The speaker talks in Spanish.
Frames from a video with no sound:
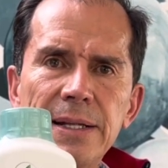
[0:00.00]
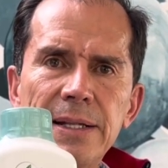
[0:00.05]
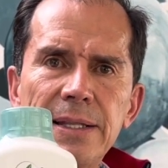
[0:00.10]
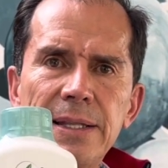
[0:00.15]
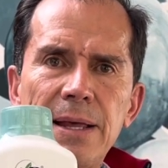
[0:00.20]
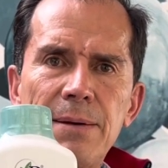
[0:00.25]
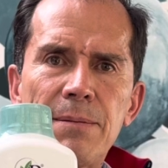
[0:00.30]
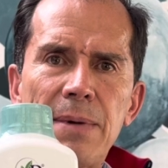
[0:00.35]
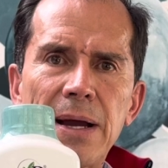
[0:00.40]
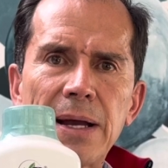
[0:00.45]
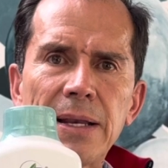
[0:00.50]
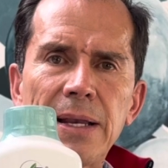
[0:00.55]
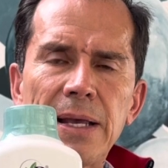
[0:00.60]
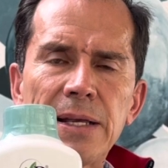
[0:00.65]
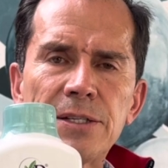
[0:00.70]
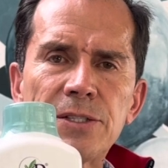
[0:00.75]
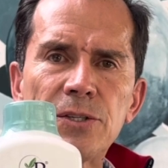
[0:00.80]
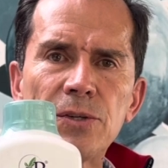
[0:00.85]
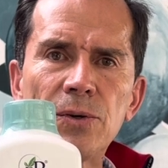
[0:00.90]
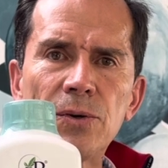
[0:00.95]
de
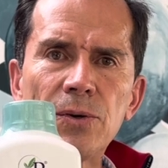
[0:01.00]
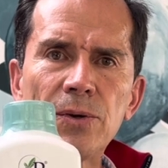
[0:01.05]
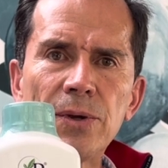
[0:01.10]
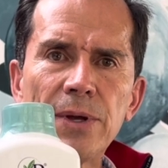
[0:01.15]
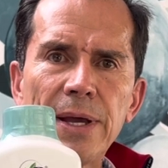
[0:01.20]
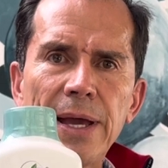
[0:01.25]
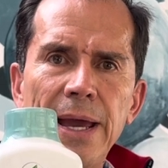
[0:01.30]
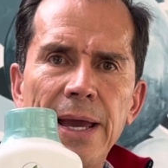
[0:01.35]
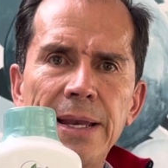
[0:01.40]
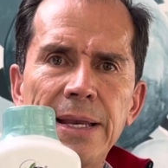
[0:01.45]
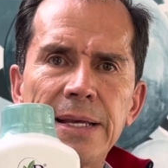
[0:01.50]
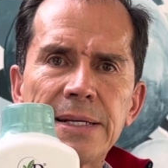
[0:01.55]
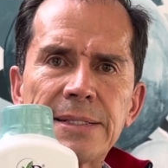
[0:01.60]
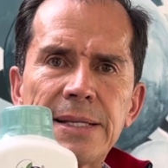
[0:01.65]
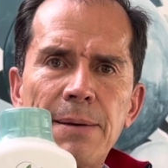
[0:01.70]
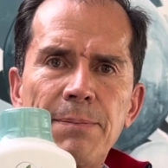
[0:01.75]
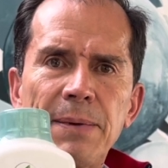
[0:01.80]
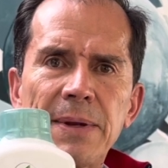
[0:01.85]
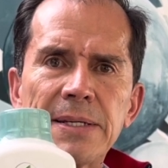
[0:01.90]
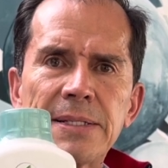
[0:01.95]
magnesio en
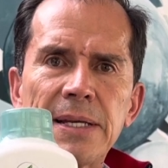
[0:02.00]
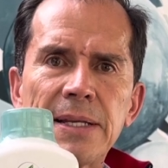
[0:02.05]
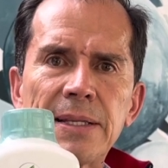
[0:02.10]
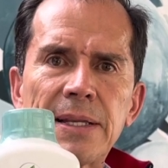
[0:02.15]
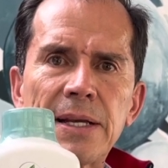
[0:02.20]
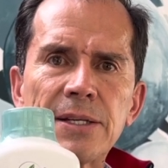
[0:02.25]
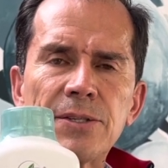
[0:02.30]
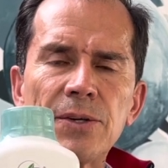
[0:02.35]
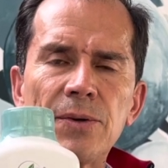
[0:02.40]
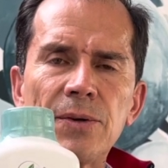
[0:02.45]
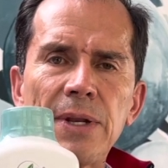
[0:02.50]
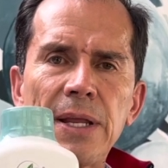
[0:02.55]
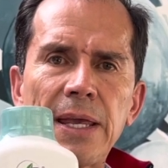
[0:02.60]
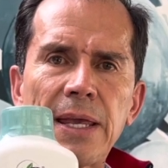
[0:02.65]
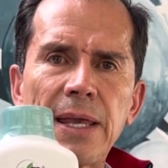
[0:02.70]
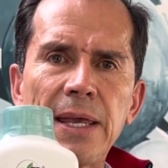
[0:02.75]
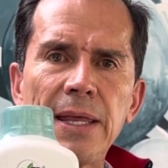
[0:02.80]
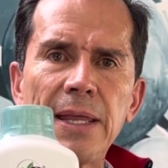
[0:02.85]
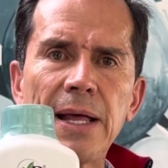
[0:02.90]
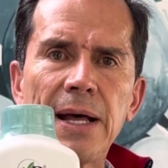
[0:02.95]
esta presentación
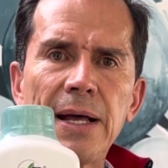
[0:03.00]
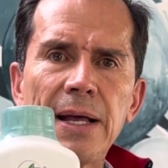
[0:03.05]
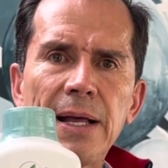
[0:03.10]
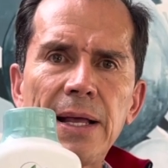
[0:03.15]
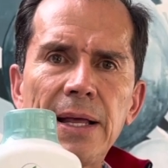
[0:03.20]
líquida